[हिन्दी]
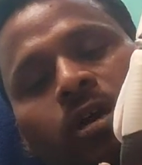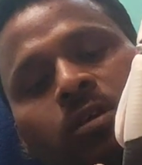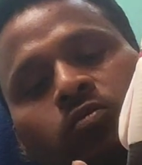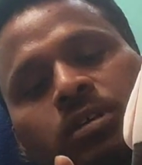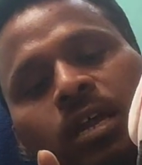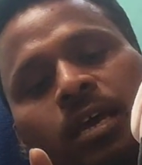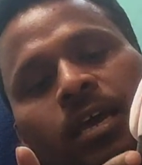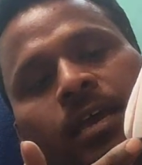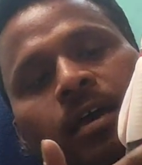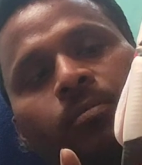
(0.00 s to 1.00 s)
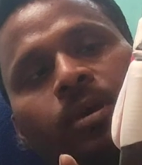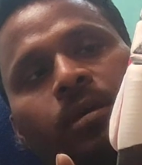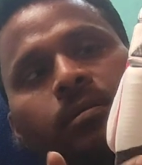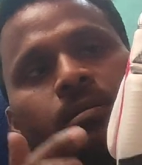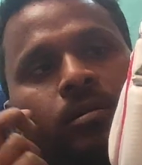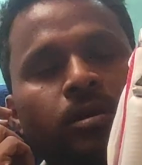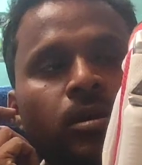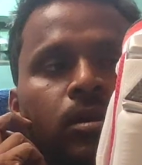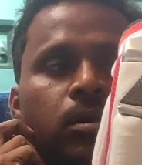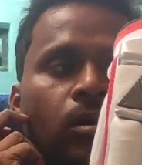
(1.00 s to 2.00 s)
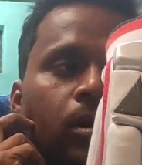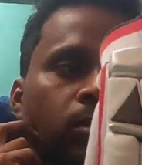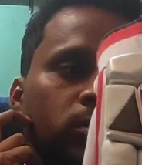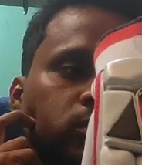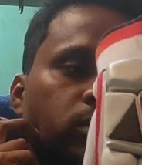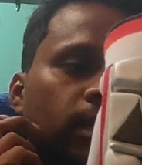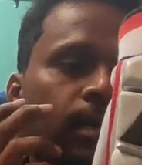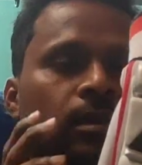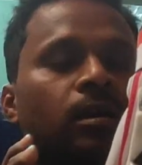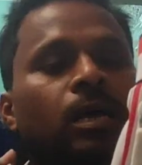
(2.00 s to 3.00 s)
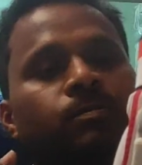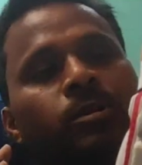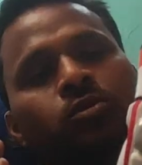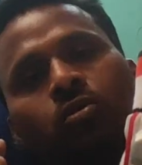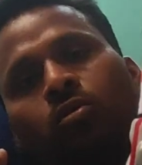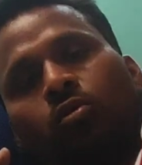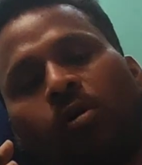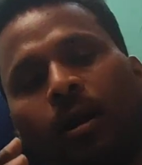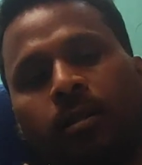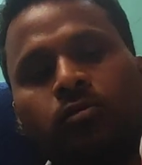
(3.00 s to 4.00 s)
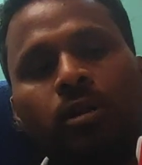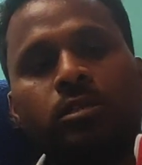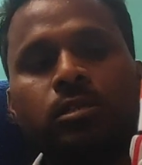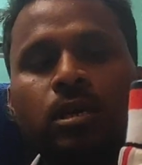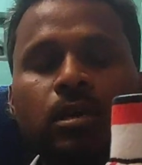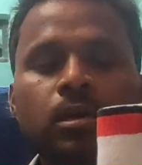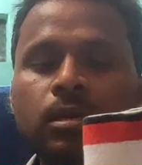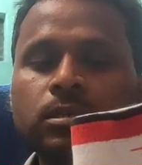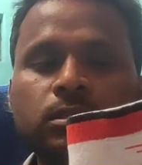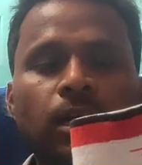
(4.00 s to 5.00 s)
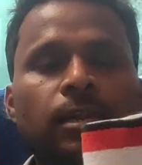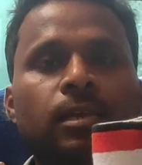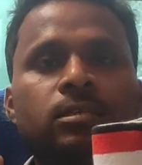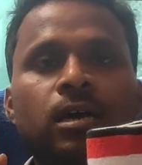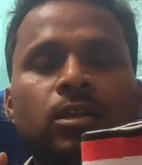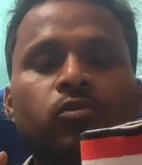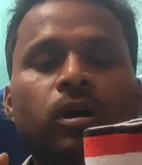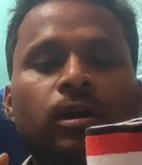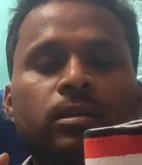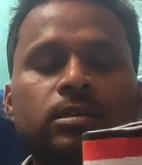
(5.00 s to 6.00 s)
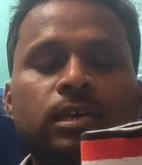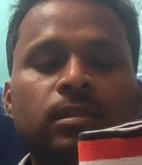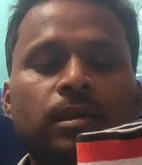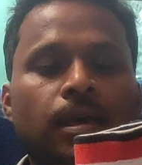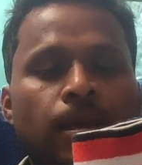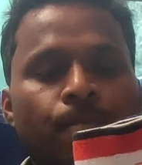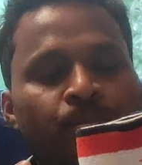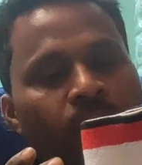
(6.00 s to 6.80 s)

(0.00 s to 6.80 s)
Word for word: का यूज़ करा गया है यहाँ पे और दोस्तों एक क्लस में जो क्वालिटीज होनी चाहिए सारी की सारी क्वालिटीज इसके अंदर है